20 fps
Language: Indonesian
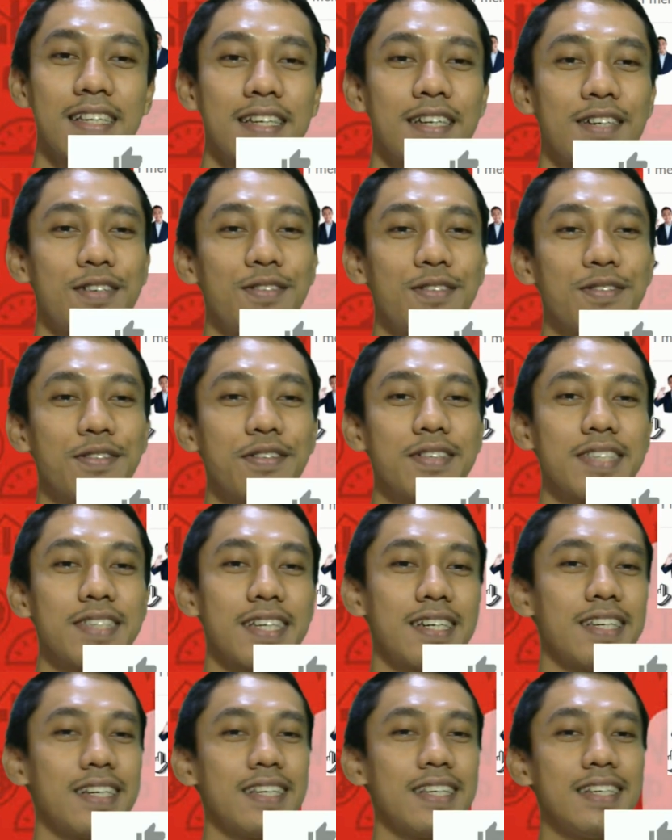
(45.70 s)
dukung
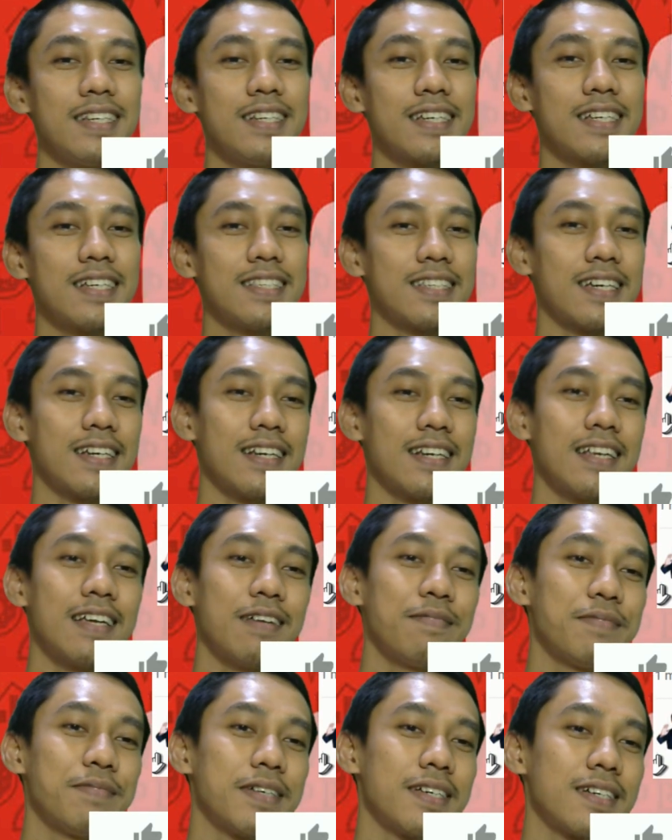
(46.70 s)
channel ini dengan
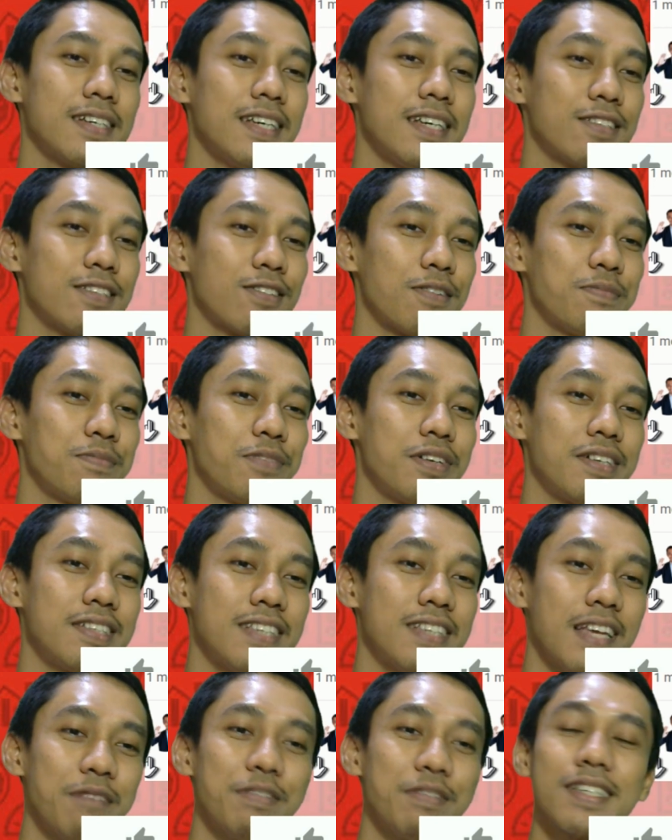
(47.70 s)
cara mengeklik tombol
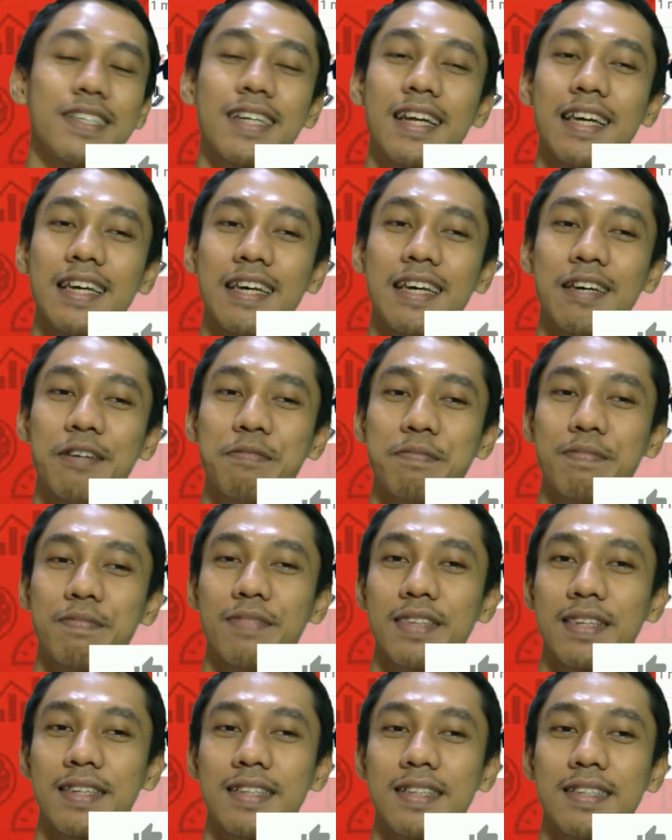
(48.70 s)
subscribe
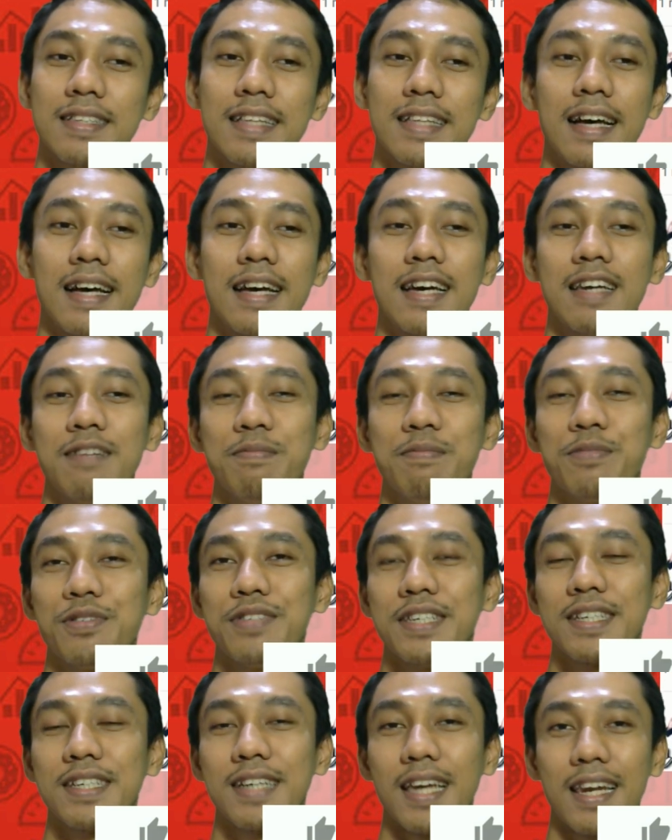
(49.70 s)
dan
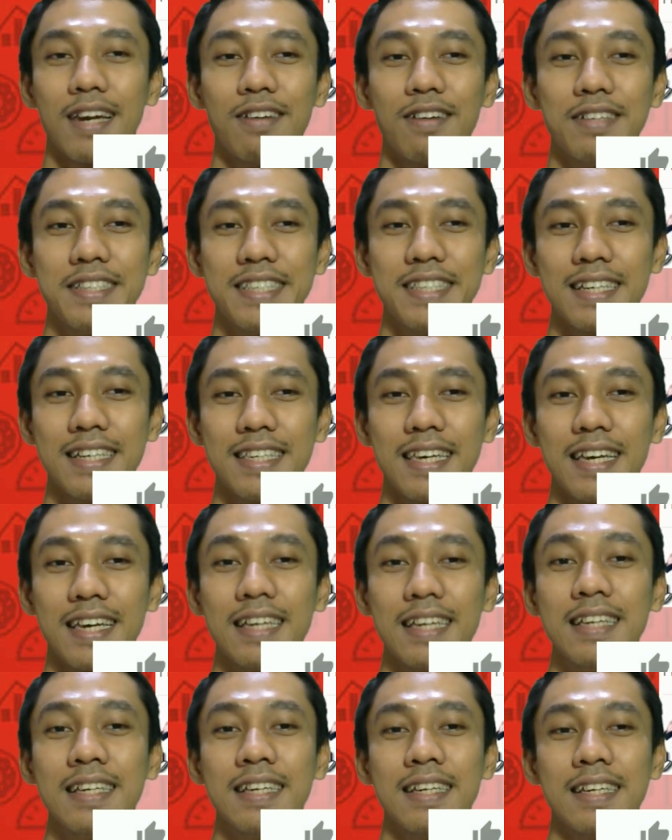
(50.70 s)
bunyikan
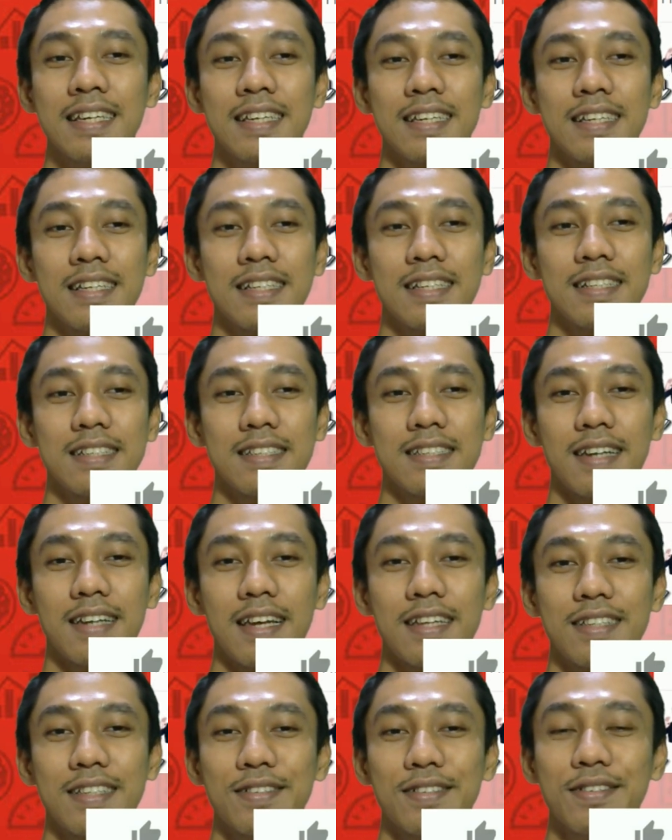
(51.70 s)
loncengnya setelah
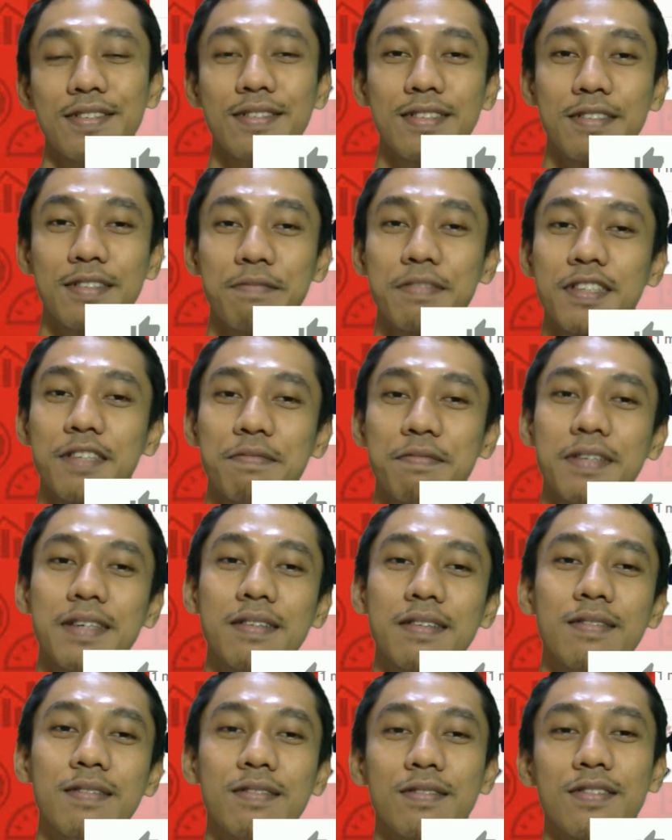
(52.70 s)
itu teman-teman
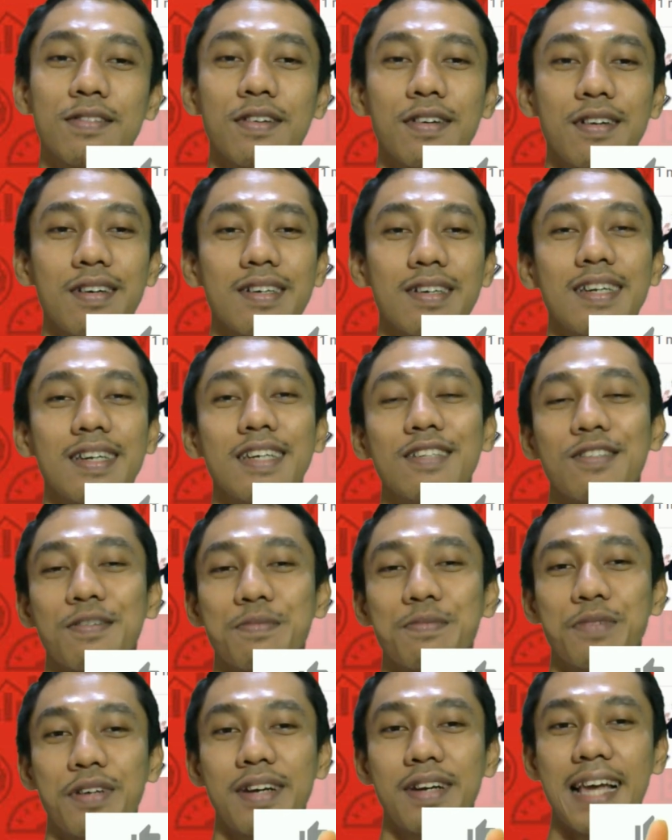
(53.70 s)
tolong klik
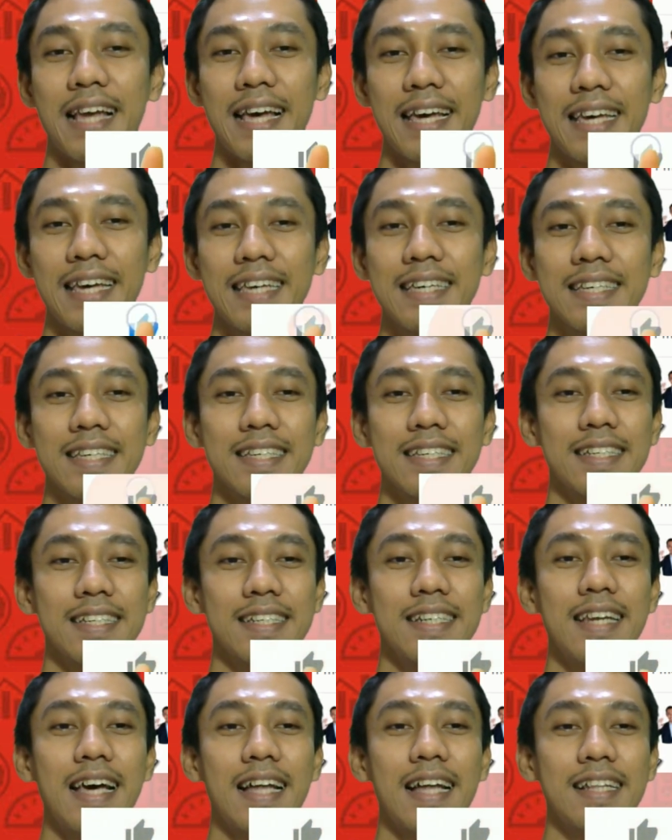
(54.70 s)
tombol like
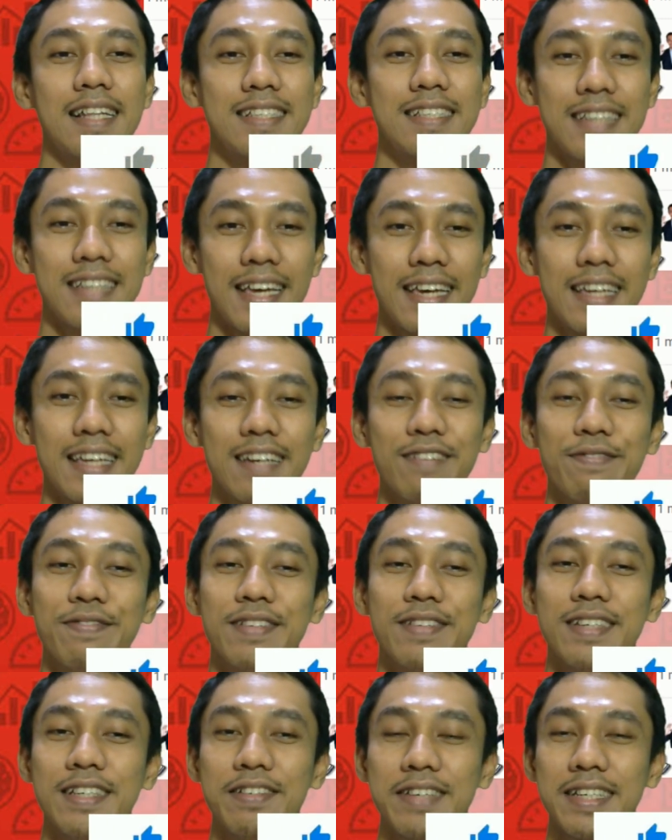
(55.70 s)
dan share
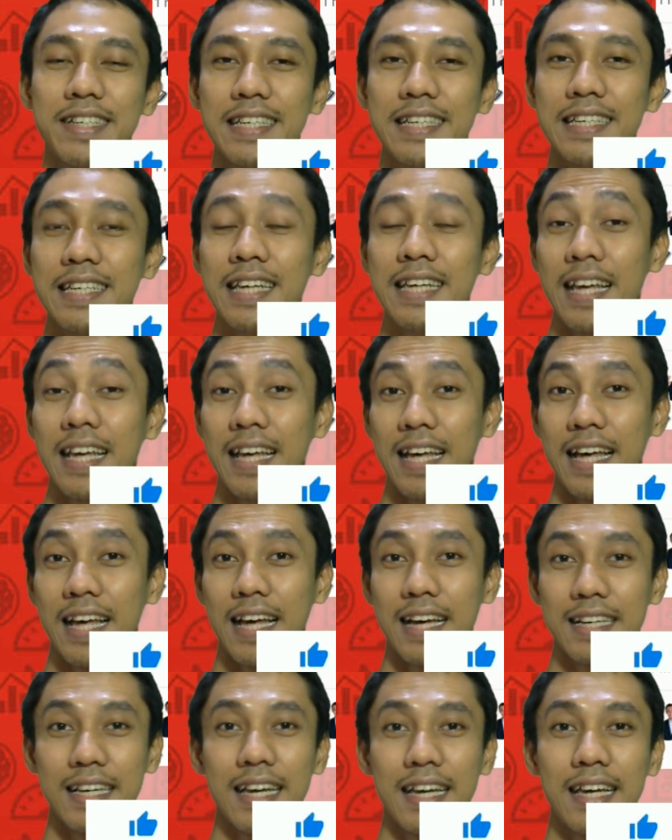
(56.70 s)
video ini
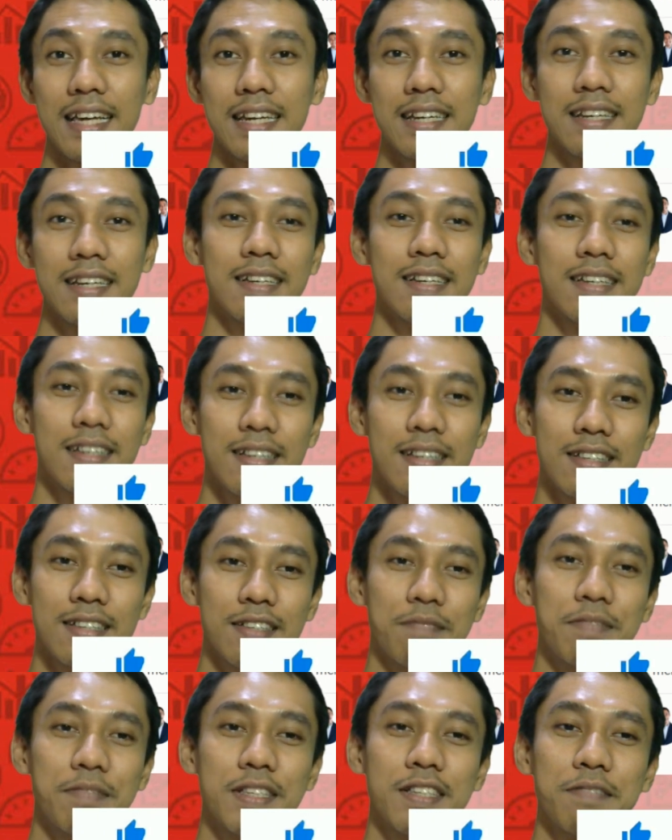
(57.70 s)
agar
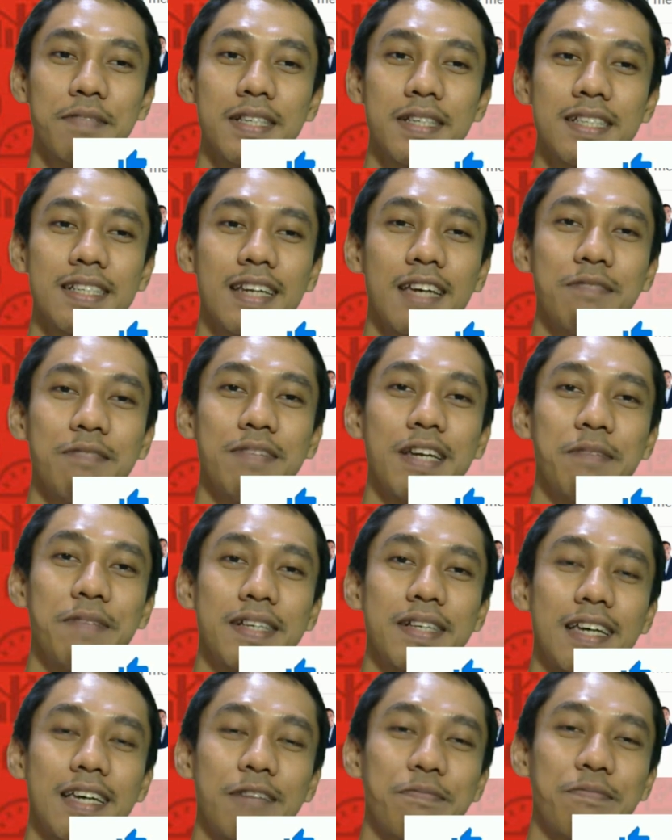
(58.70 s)
teman-teman selain mendapatkan